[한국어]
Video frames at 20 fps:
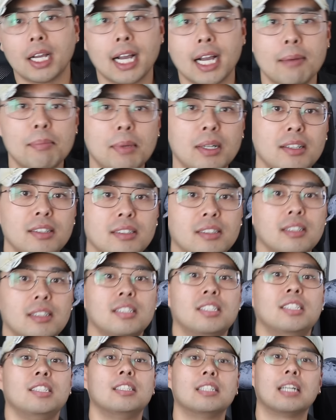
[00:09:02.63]
카말라 힐스를
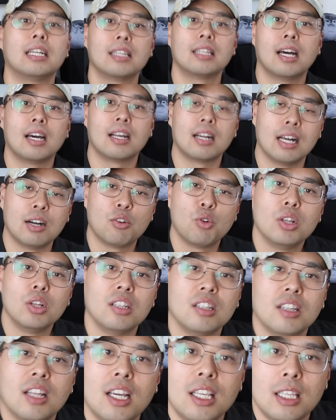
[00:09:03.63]
지지를 한다라고
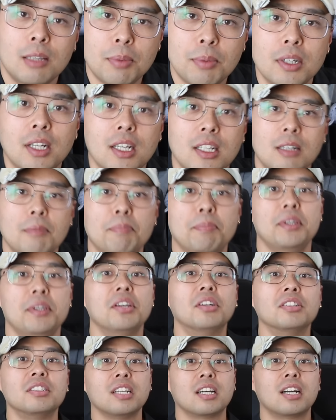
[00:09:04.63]
했는데 이번에는
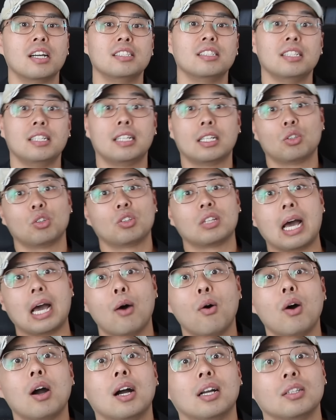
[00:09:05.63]
비욘세까지 이렇게 또
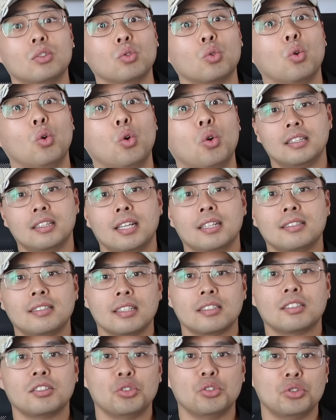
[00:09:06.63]
나와가지고
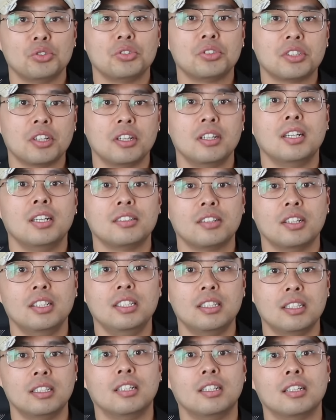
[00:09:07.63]
텍사스 휴스턴에서
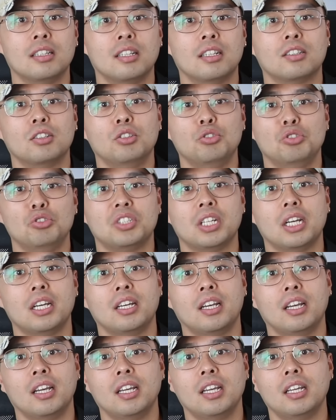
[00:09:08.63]
있는 그
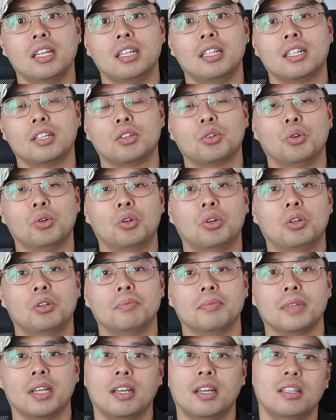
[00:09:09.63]
유세에 이렇게
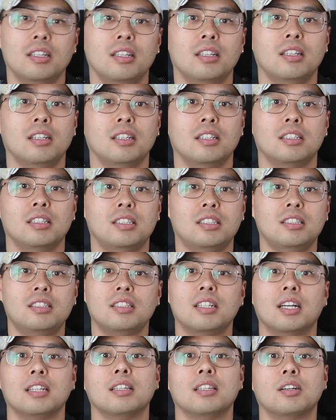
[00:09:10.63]
또 네,
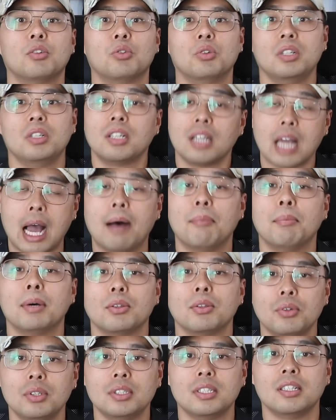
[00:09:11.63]
지지를 한다고 이렇게
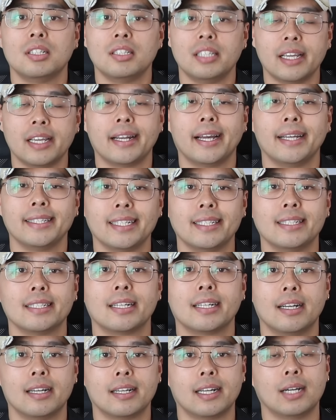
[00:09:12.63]
아마도 이제 얘기를 하지
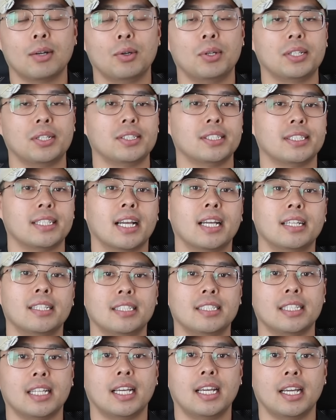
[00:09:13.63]
않을까라고 이렇게 생각이
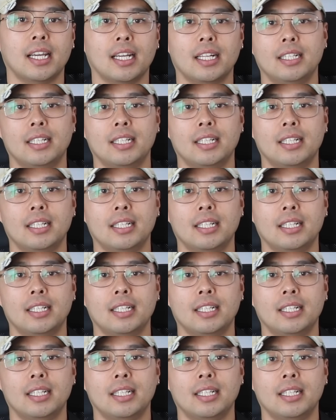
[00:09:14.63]
드는데